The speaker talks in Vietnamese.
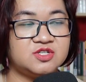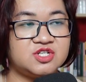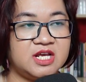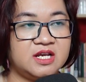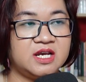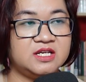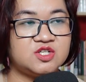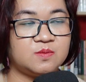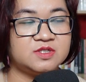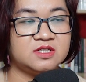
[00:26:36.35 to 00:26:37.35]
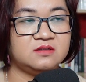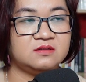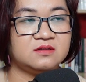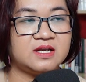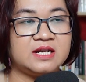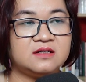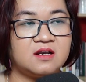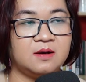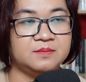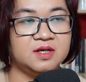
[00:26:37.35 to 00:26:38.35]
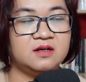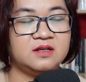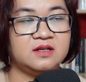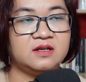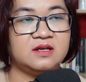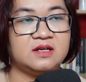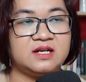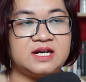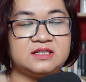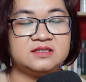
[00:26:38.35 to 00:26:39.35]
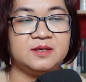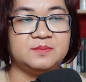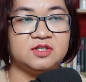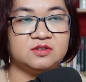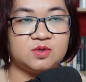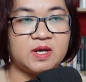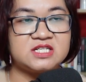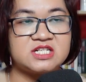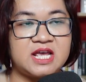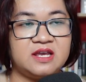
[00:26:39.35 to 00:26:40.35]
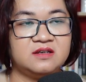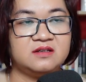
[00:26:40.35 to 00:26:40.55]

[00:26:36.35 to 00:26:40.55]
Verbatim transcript: rễ cây trong rừng, ăn cầm hơi, gắng tìm đường thoát ra.